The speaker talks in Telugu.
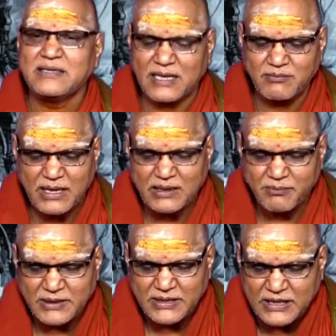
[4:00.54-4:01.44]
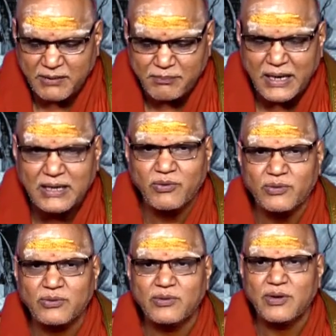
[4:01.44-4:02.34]
ధర్మానికి ప్రతీక
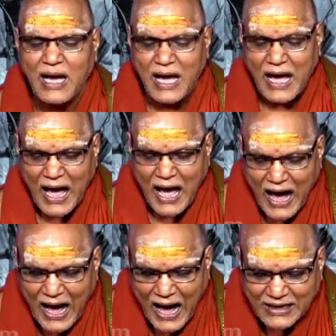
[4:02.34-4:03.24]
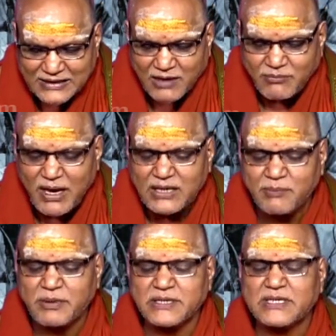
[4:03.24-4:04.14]
పాండవులు ఆ అధర్మానికి
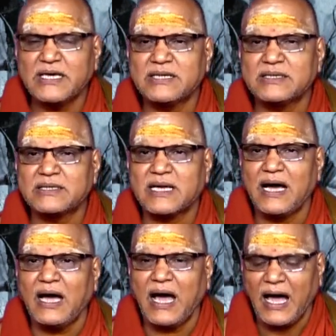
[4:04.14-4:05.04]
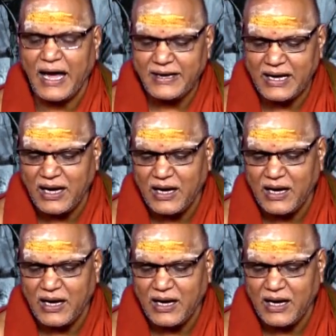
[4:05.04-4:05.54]
ప్రతీకగా అయిన